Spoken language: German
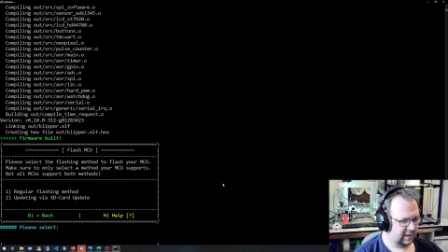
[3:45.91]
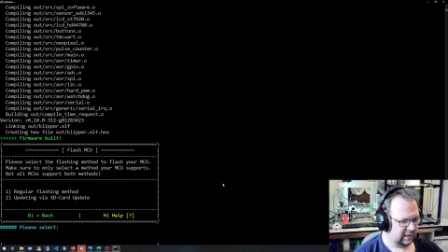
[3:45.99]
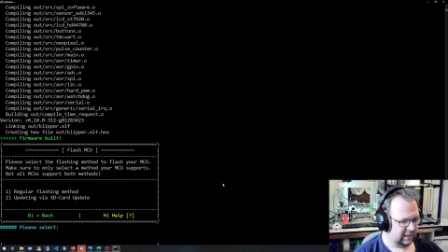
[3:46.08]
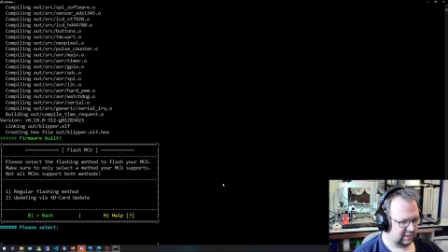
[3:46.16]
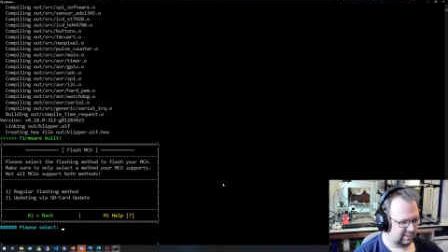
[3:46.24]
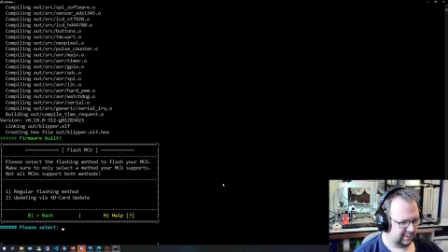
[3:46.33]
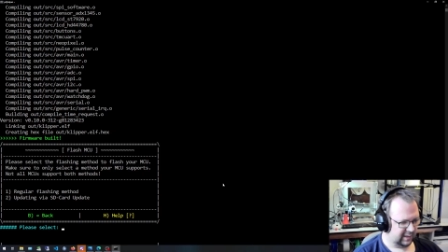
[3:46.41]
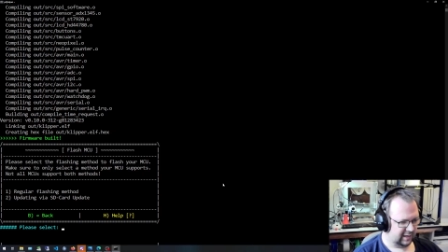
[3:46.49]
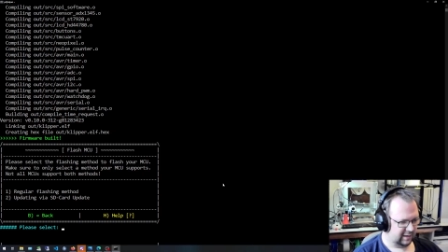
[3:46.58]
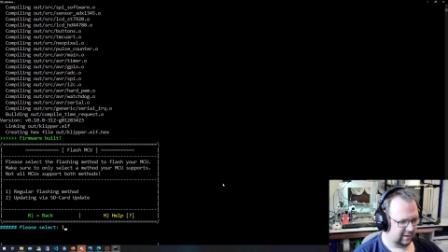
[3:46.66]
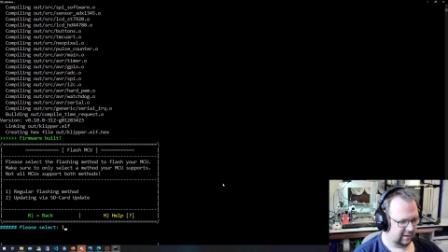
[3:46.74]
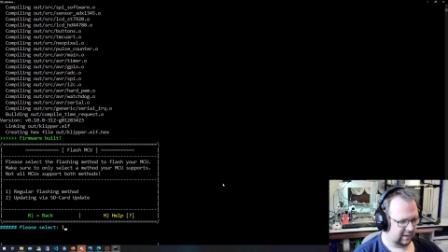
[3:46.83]

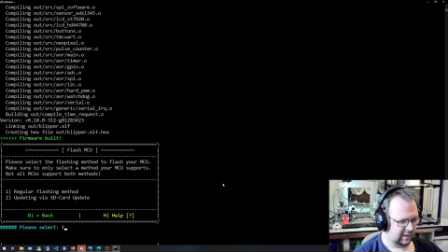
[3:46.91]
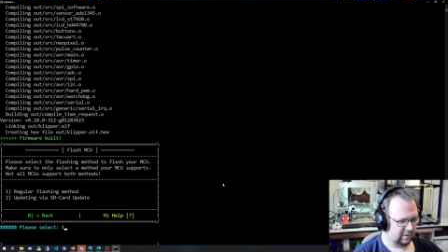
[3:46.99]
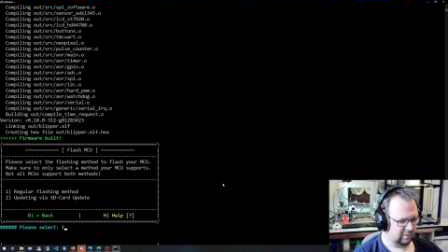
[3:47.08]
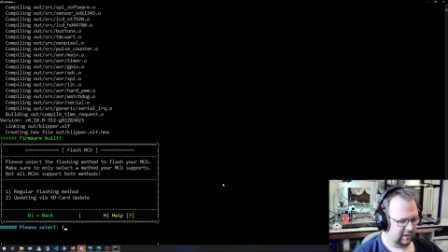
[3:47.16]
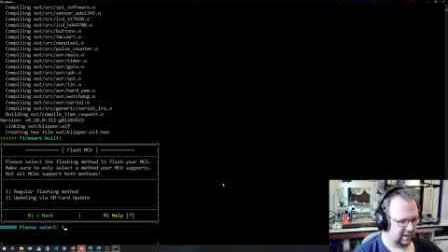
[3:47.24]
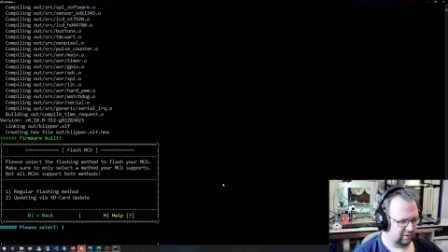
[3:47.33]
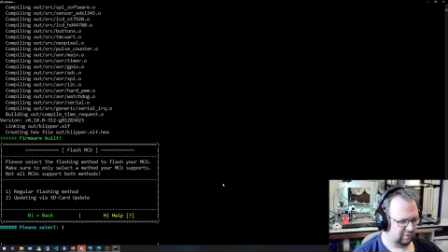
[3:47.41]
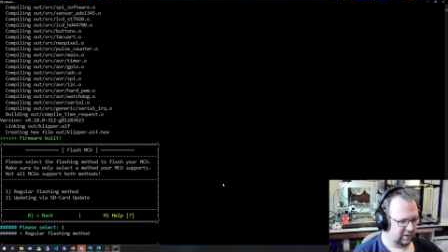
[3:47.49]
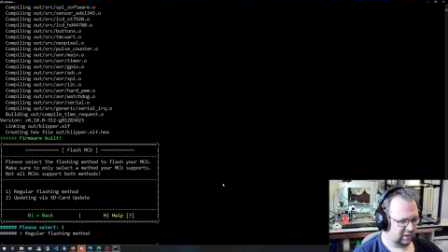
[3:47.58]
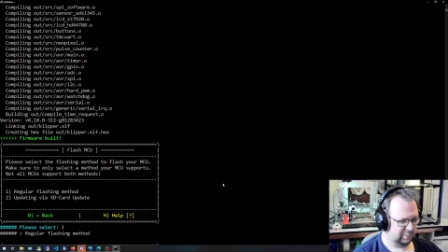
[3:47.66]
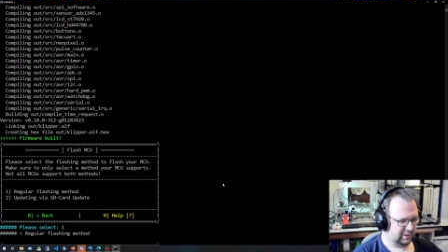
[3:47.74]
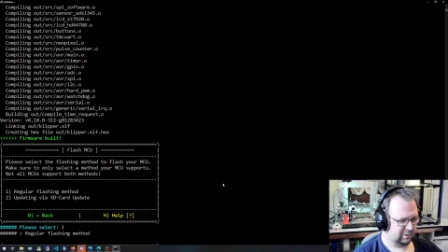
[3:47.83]
Deswegen reguläre
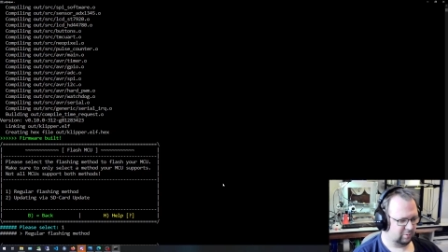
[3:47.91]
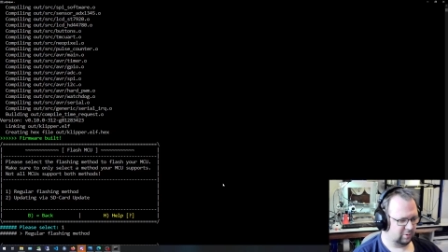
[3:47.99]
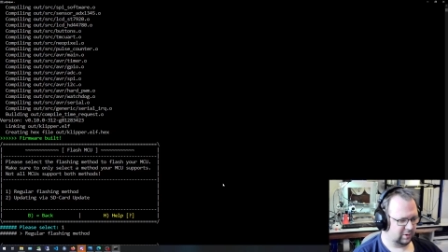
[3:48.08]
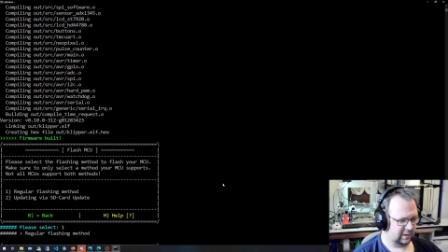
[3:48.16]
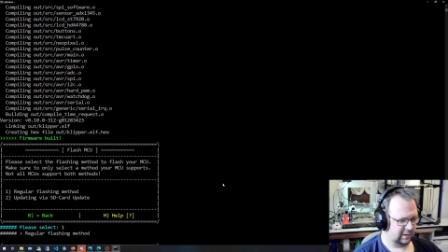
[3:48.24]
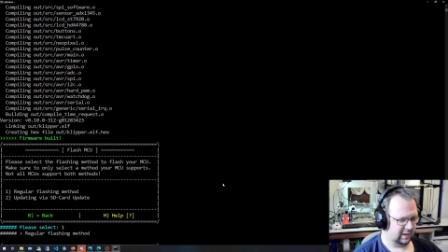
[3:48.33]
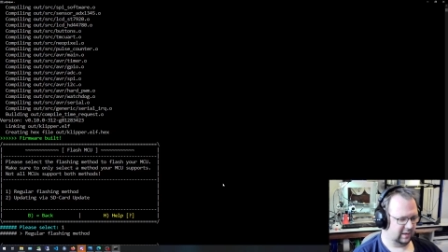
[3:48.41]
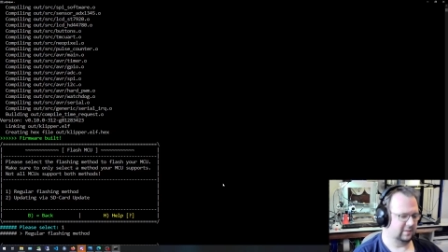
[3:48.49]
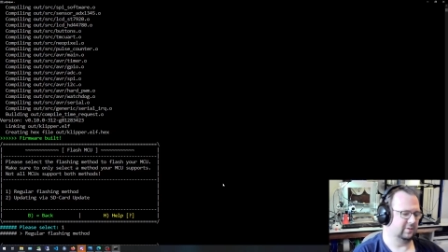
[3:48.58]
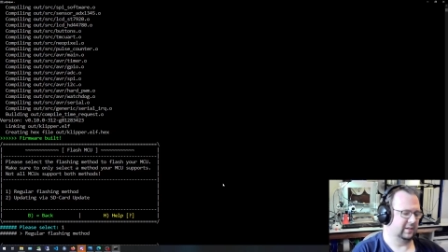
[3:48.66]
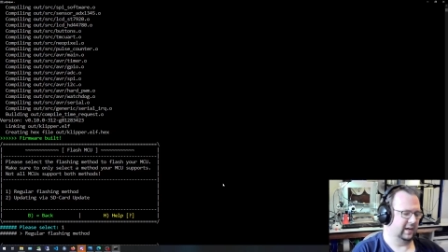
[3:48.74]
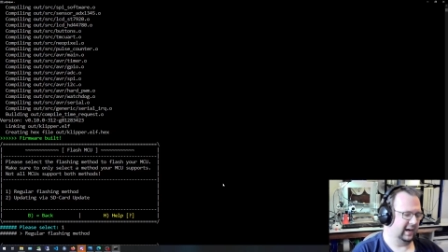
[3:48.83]
Flash-Methode,
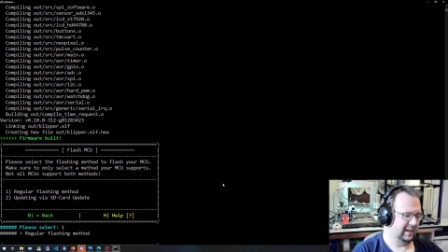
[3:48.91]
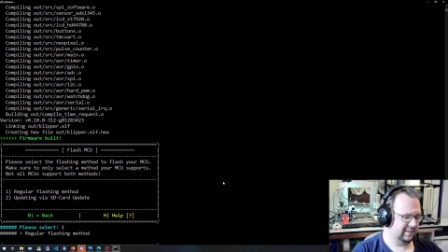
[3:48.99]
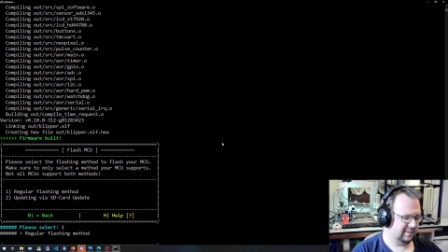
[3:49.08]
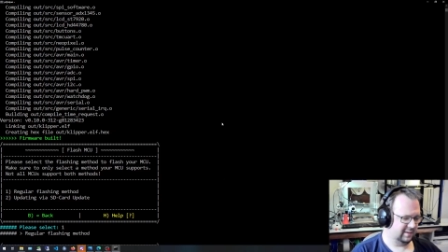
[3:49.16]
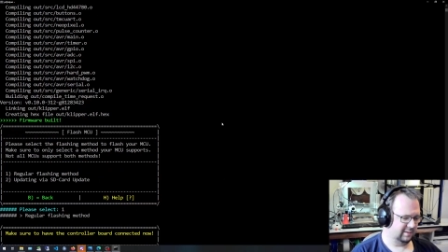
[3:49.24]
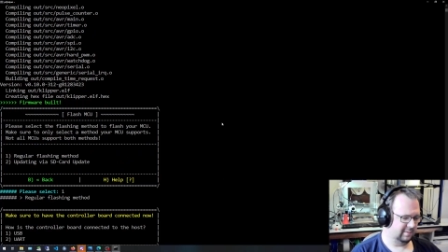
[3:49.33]
also die 1.